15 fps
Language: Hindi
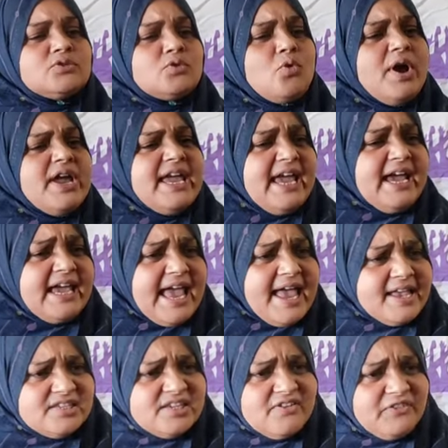कोई एक
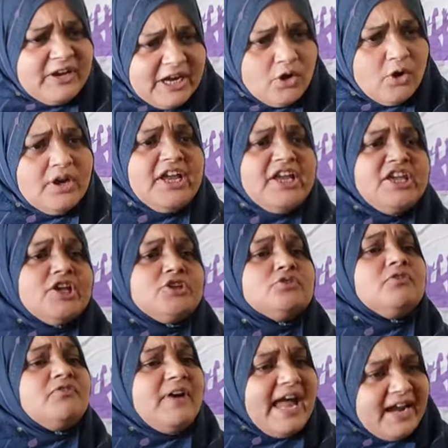ऐसी वीडियो नहीं है जो
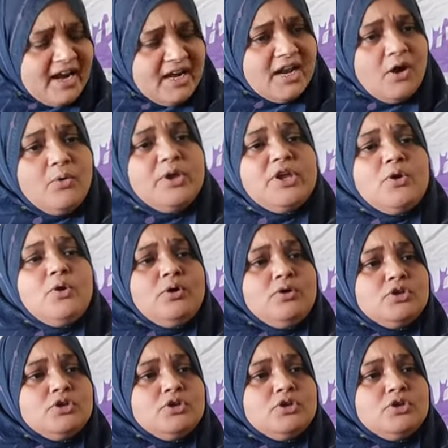वायरल ना हुई हो